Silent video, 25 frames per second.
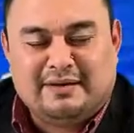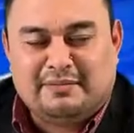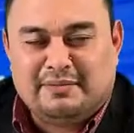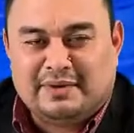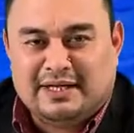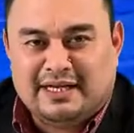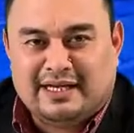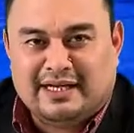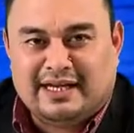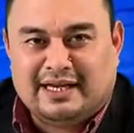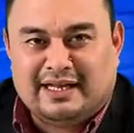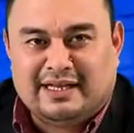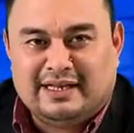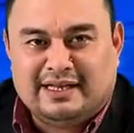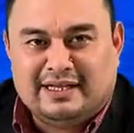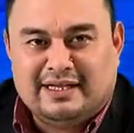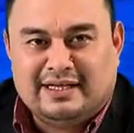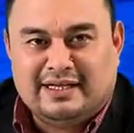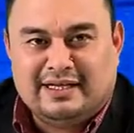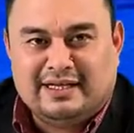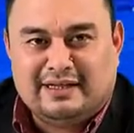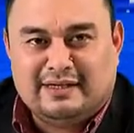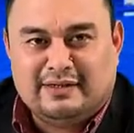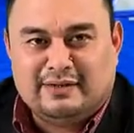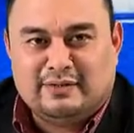América
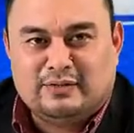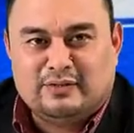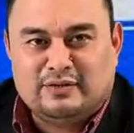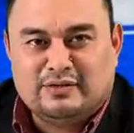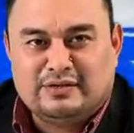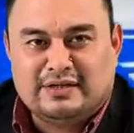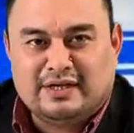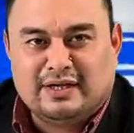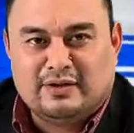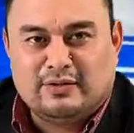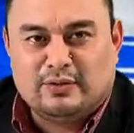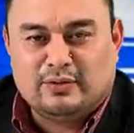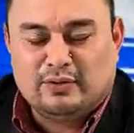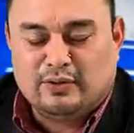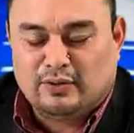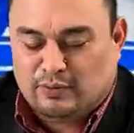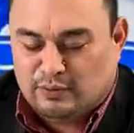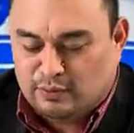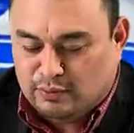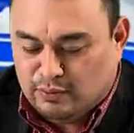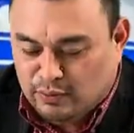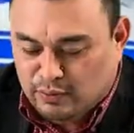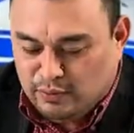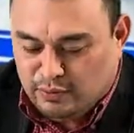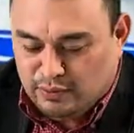Latina, un saludo
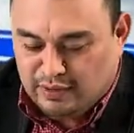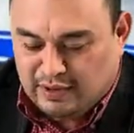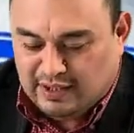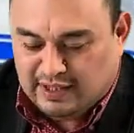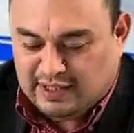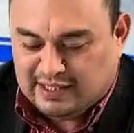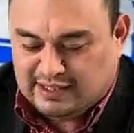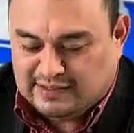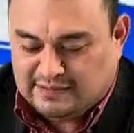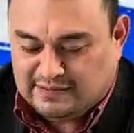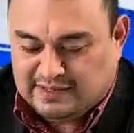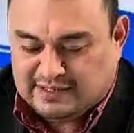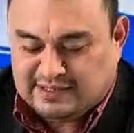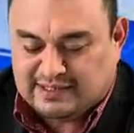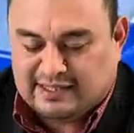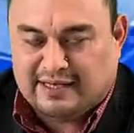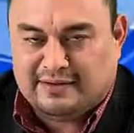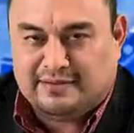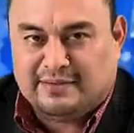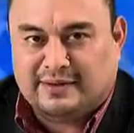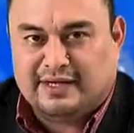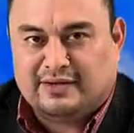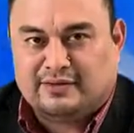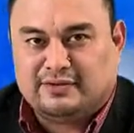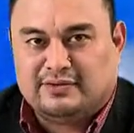muy
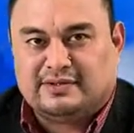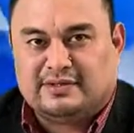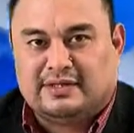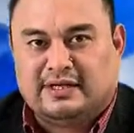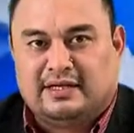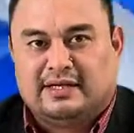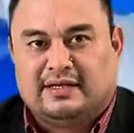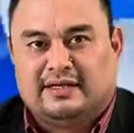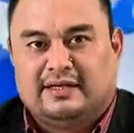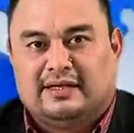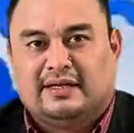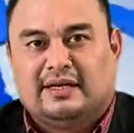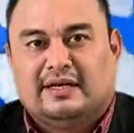especial para usted.